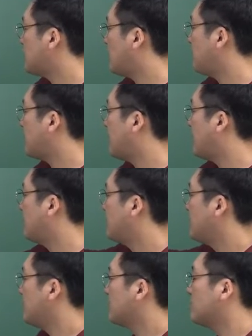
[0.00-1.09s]
3이다.
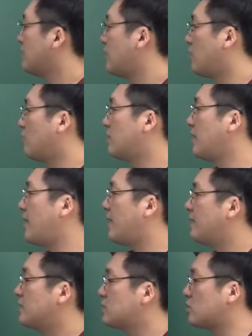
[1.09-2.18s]
근데 여기에
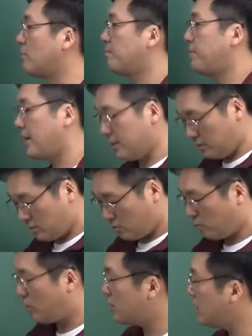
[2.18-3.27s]
접하는
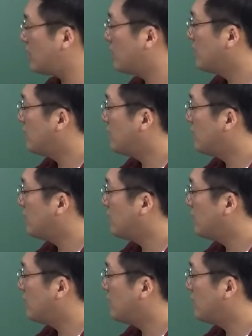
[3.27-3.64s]
원이